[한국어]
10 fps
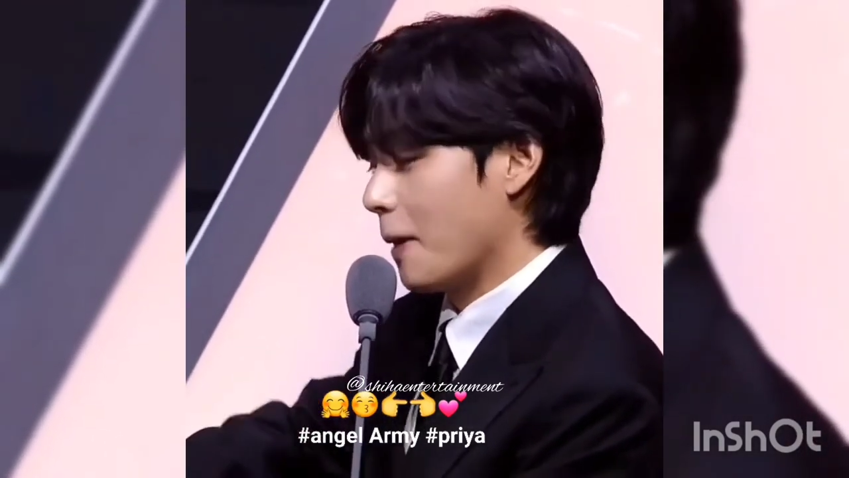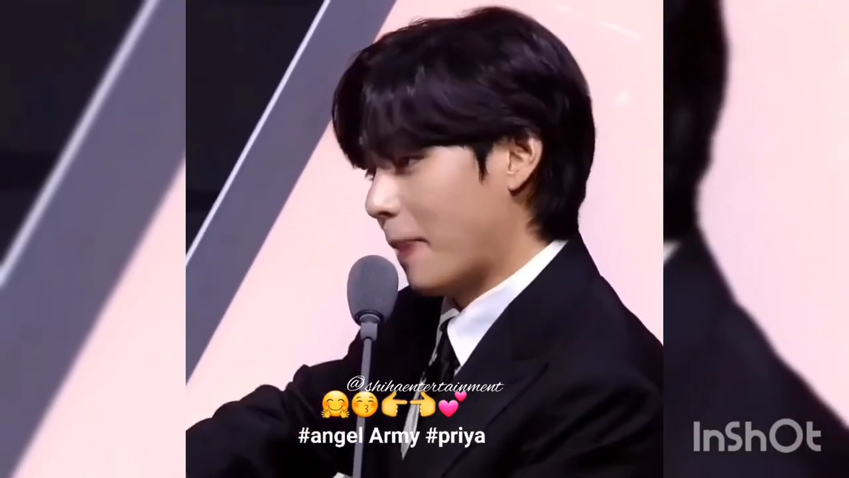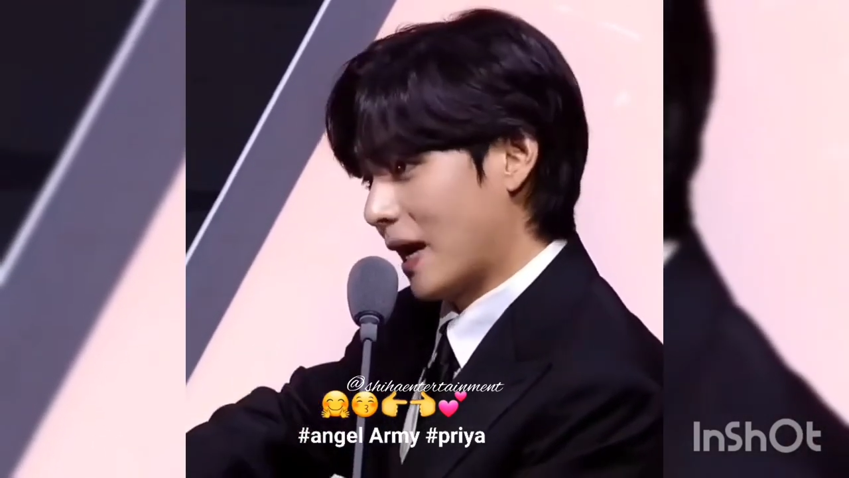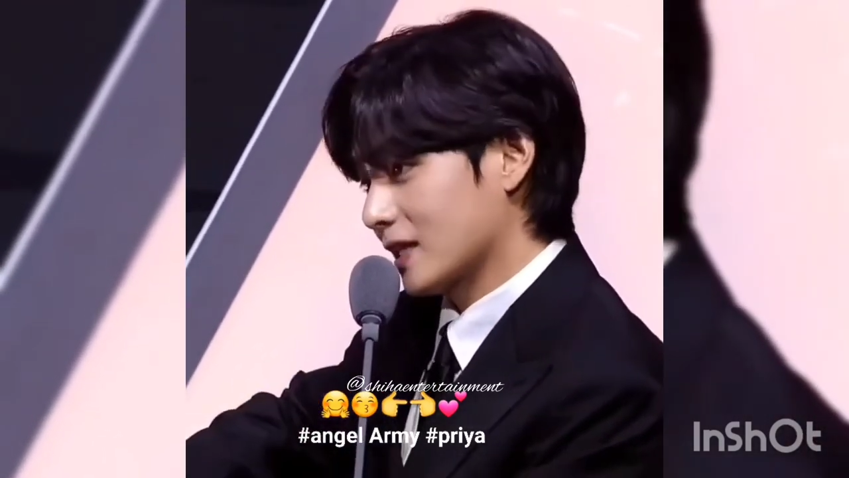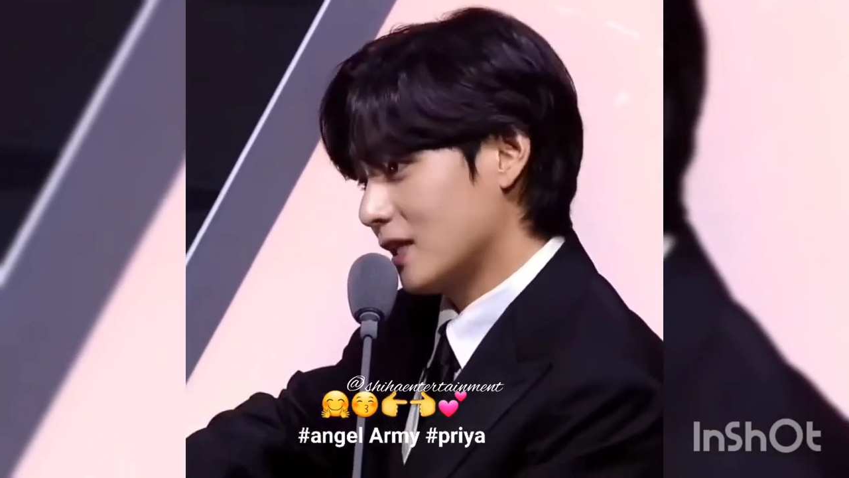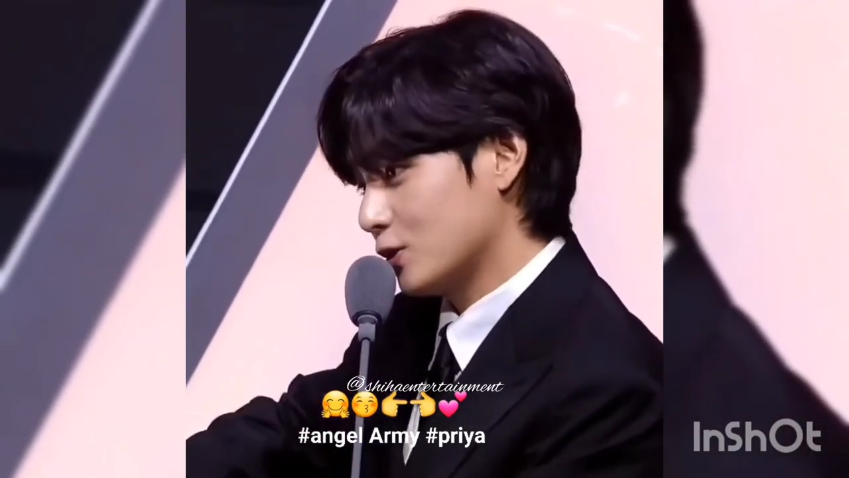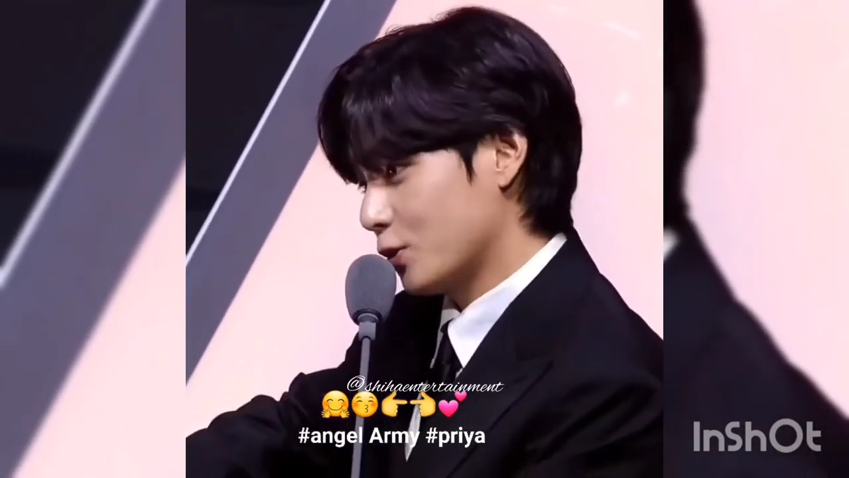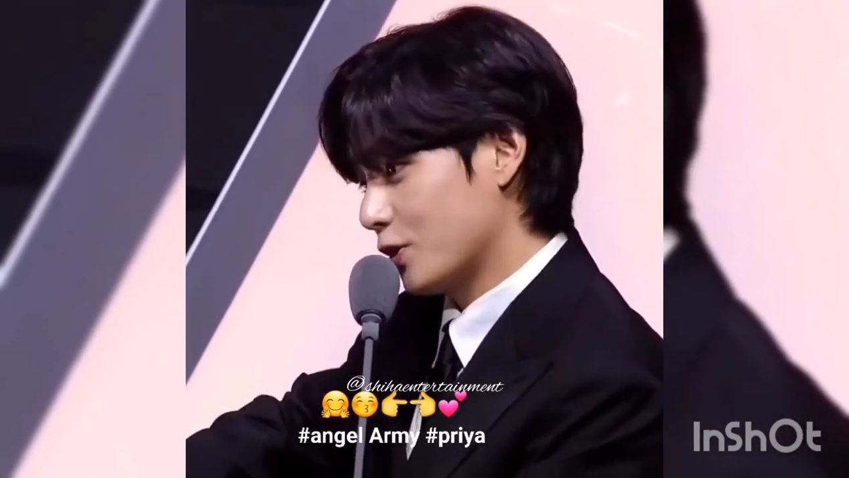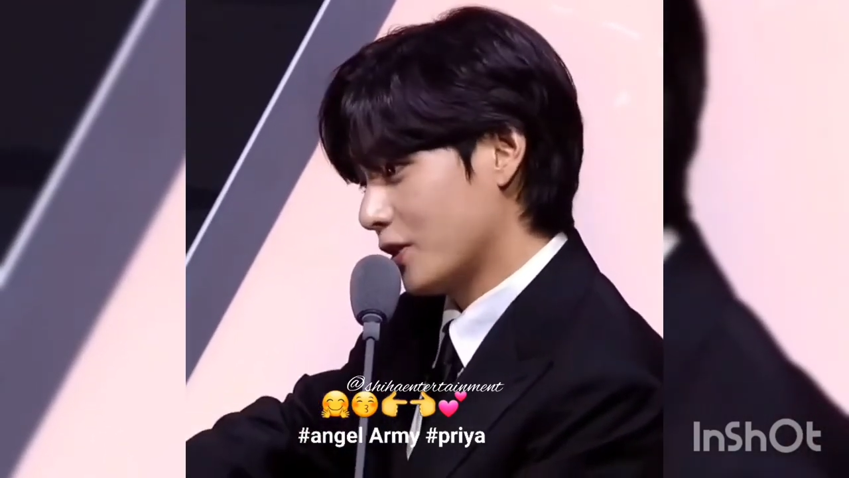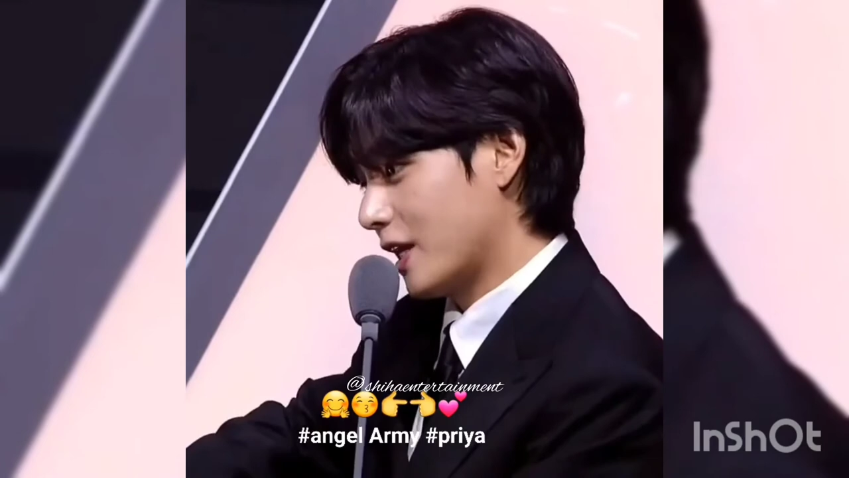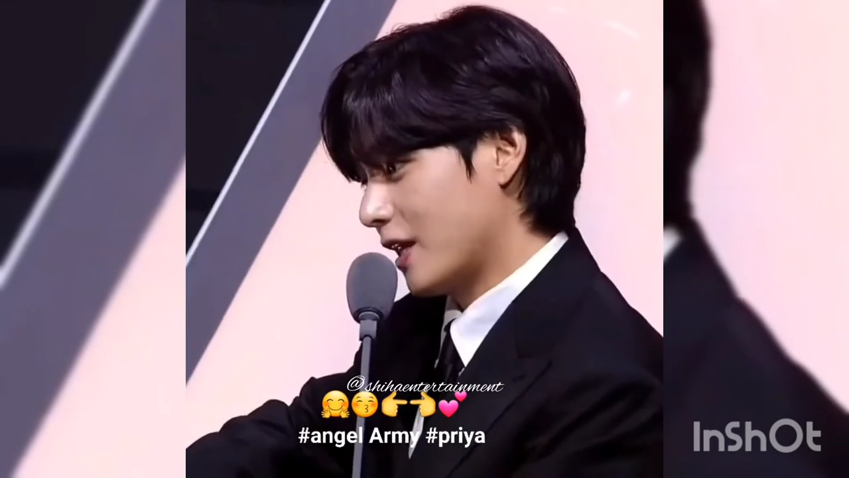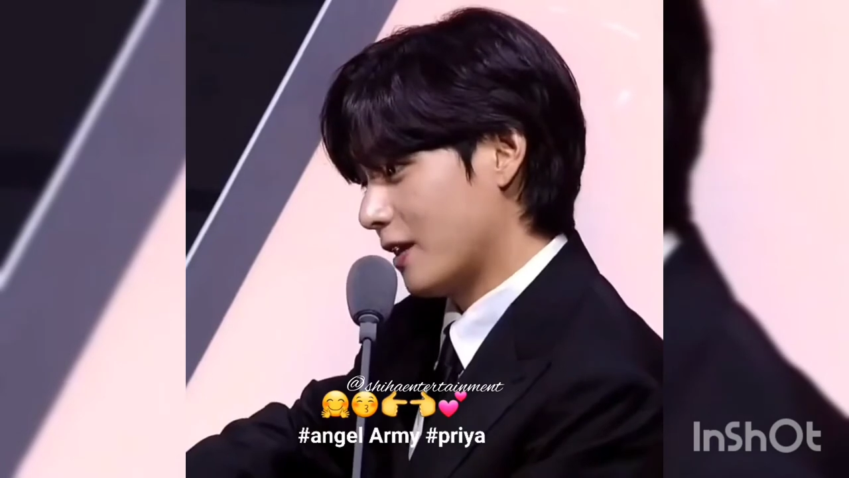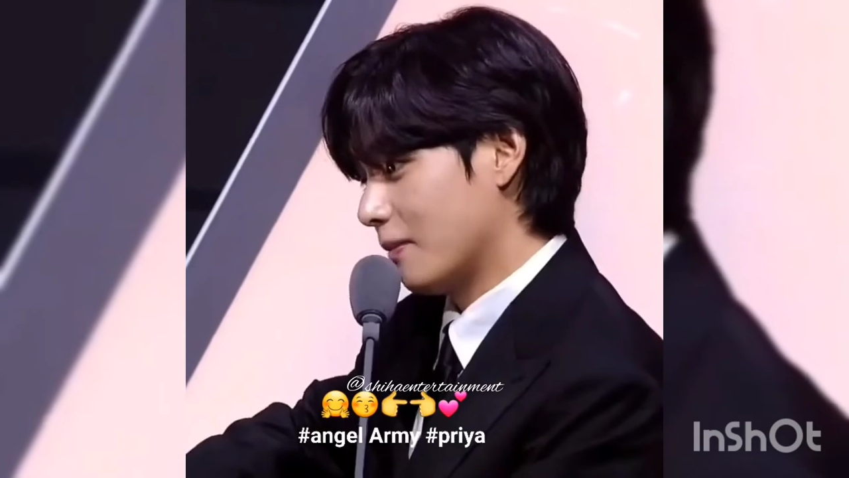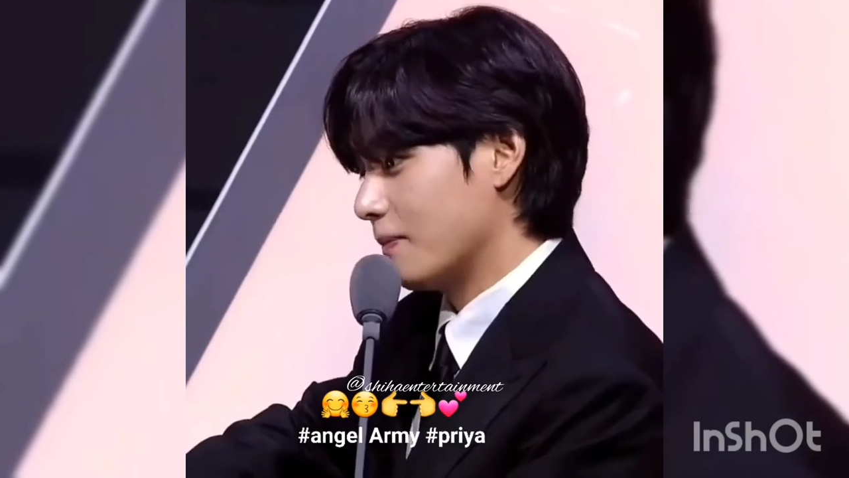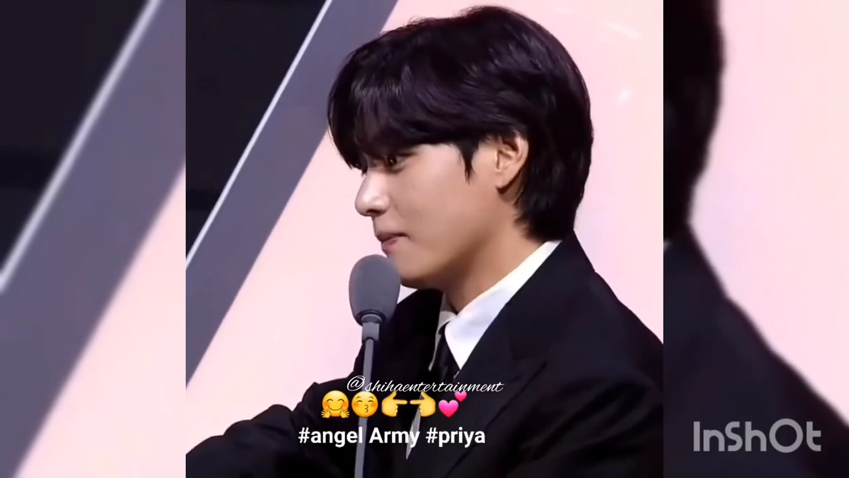방탄소년단